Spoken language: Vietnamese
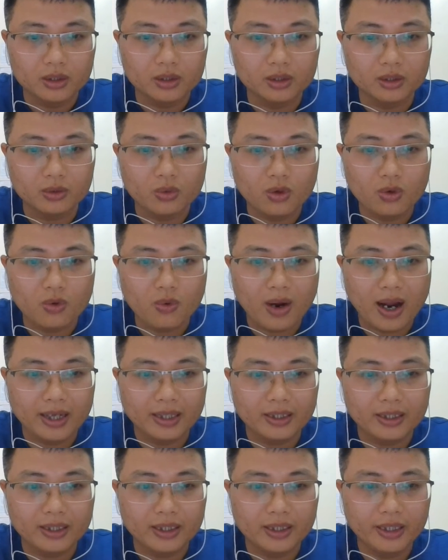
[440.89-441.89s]
từ Quốc
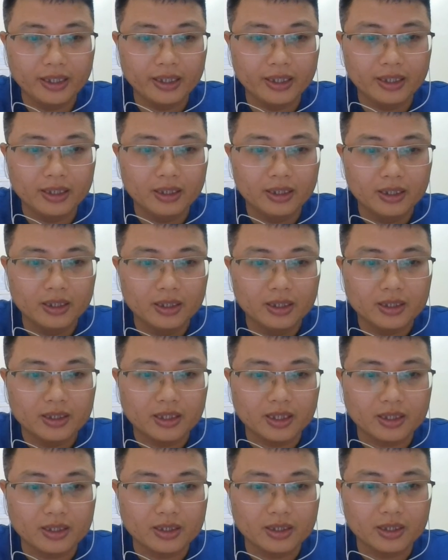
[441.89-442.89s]
Oai tiến đến
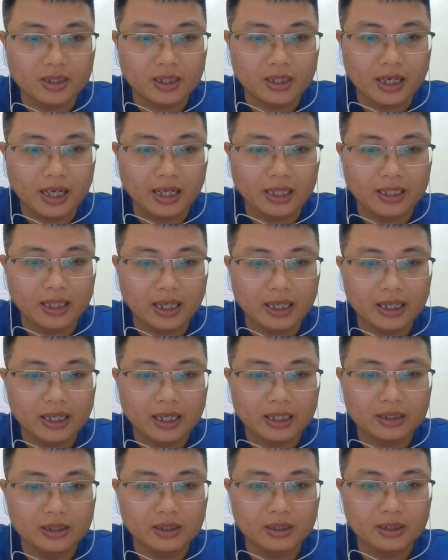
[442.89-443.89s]
chợ dừa đánh thắng
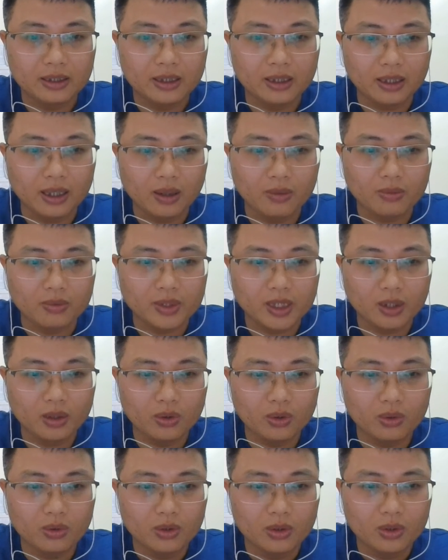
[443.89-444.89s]
các tướng ở Hồng
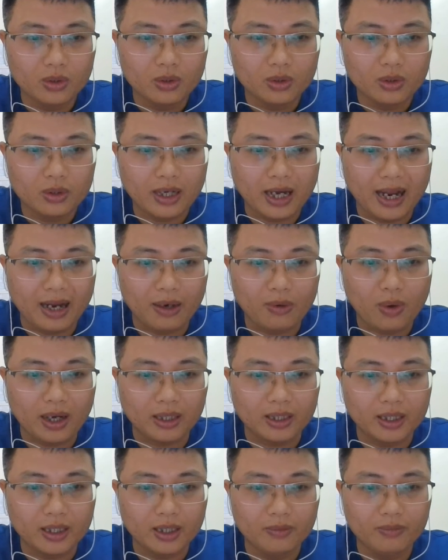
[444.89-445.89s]
Châu là
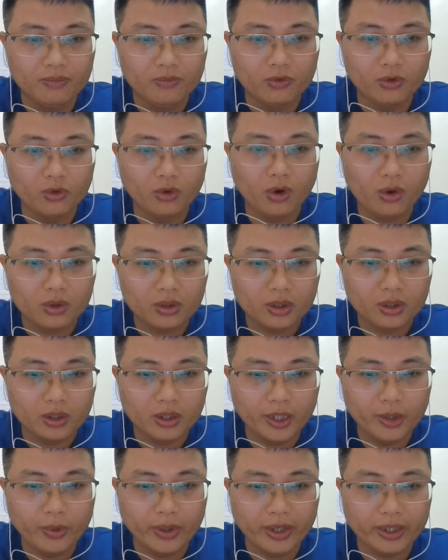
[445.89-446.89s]
đoàn cấm Vũ Hốt,
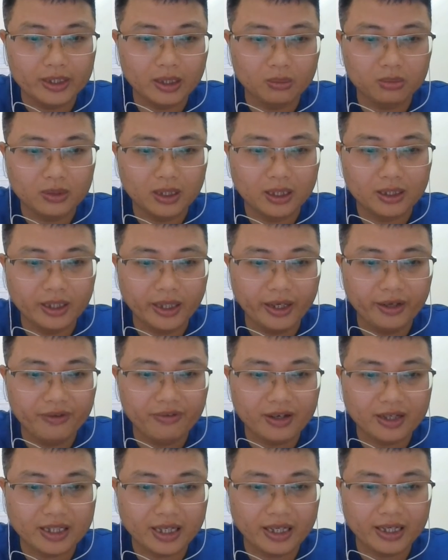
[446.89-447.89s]
Lý Huệ Tông thất thế
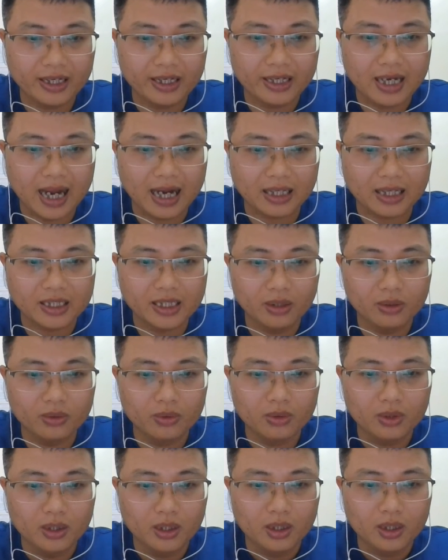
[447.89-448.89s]
phải chạy lên Nạng
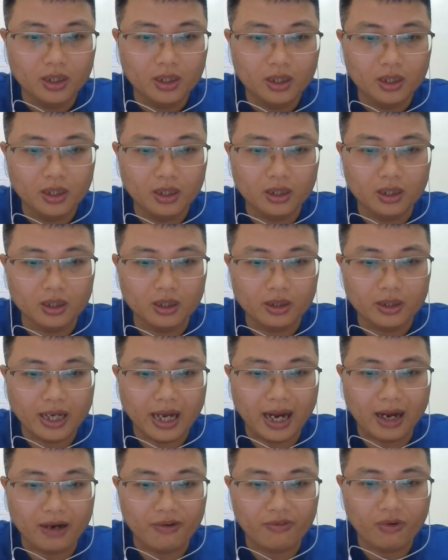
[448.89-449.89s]
Châu ở
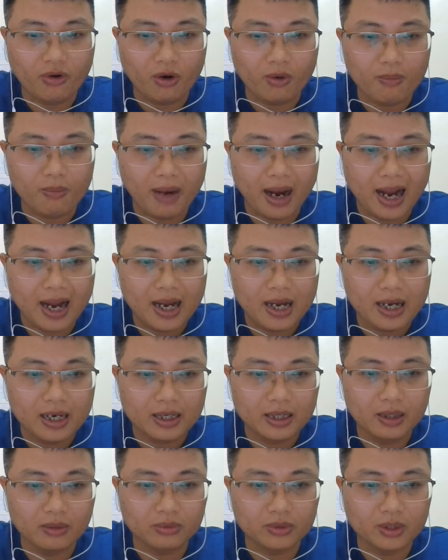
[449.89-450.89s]
nhà phò mã,
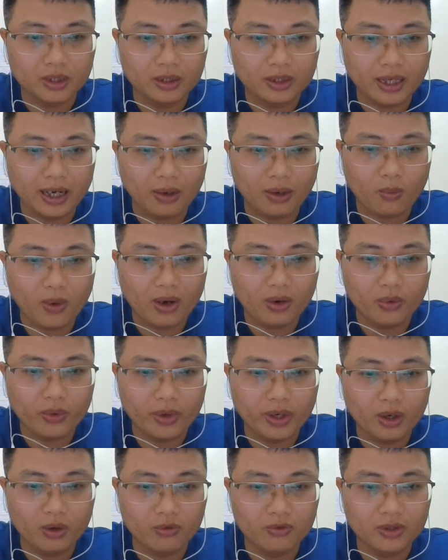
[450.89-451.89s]
đồng thời là quan
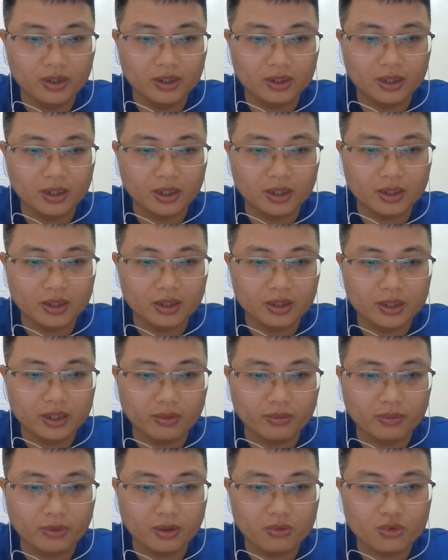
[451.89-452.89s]
nội hầu Vương Thượng,
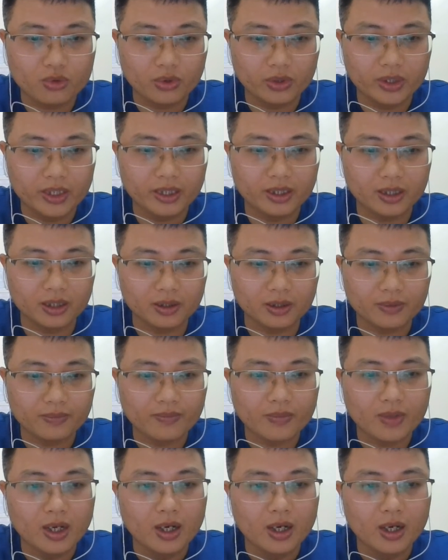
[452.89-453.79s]
chồng công chúa Thiên Cực.